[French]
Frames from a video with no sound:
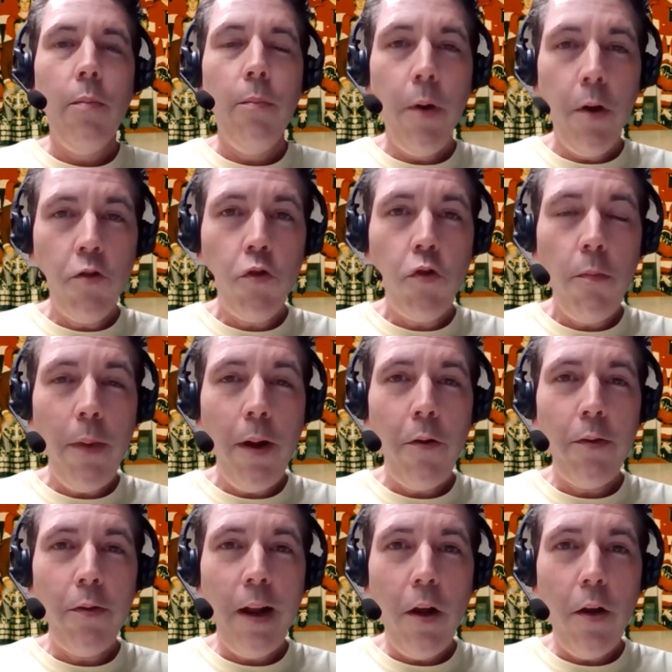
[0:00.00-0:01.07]
Bonjour tout le
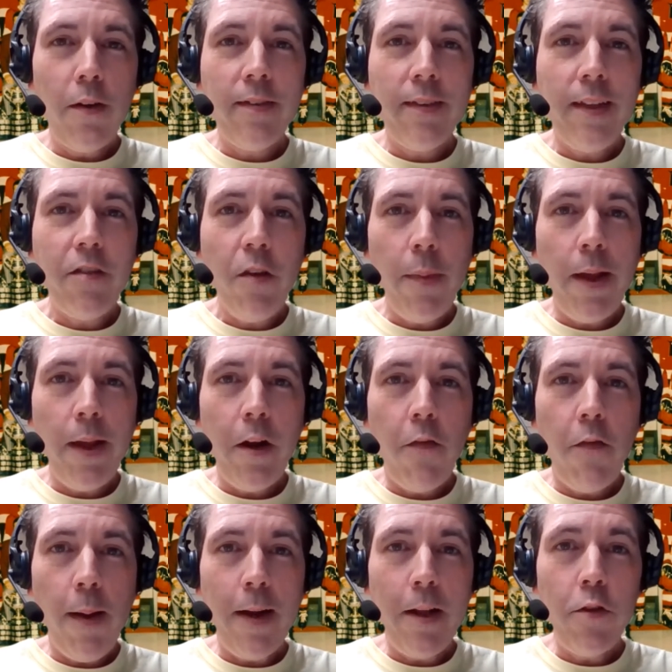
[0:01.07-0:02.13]
monde. Alors, cette semaine, on
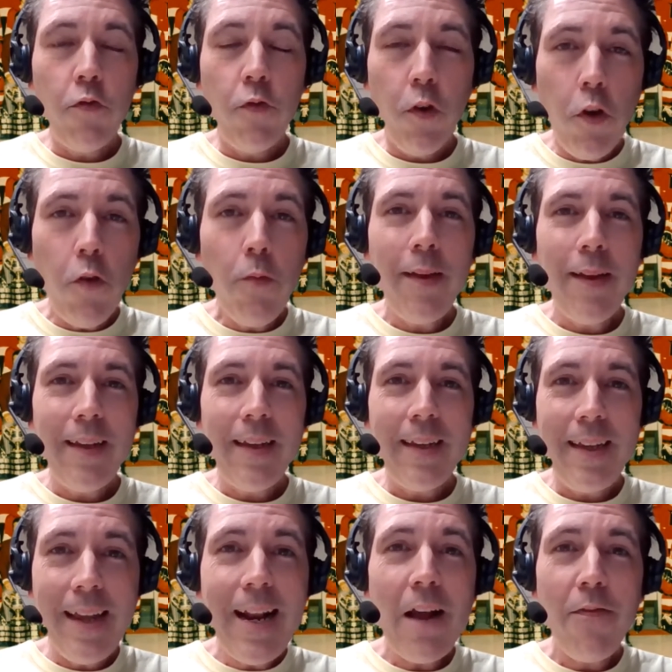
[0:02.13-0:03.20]
va parler du volume
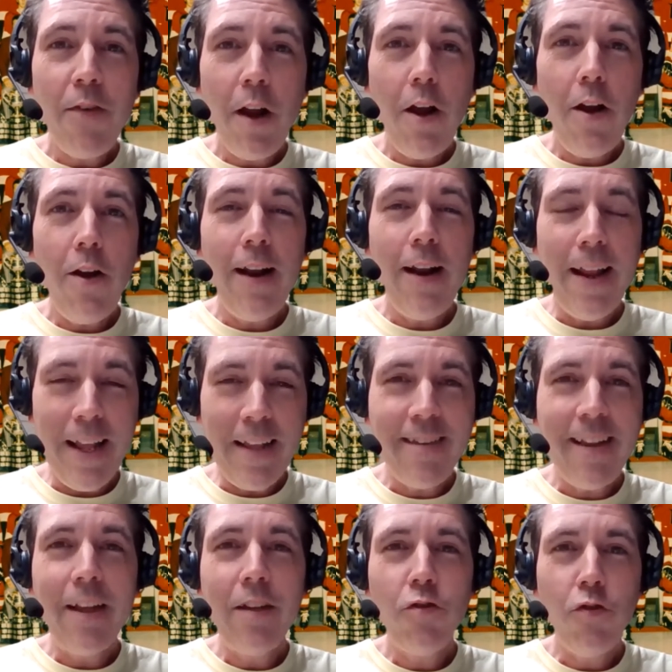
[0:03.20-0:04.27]
Guy Lafleur, la
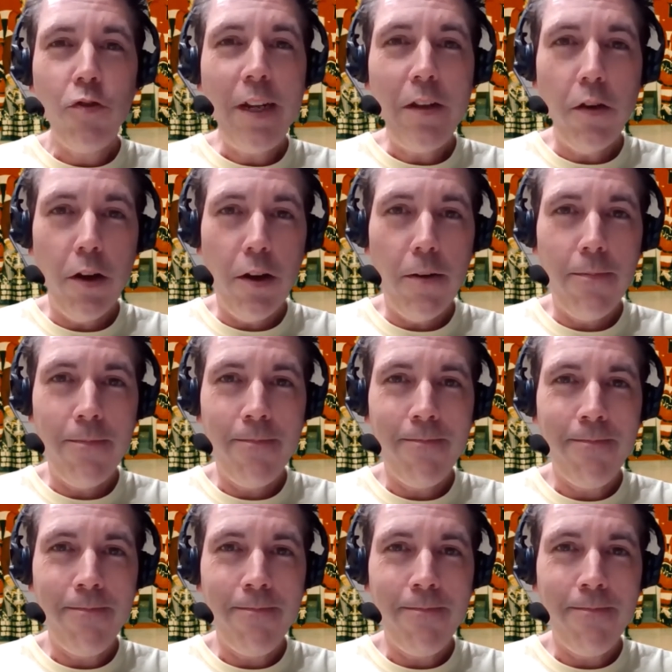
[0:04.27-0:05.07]
naissance d'une idole.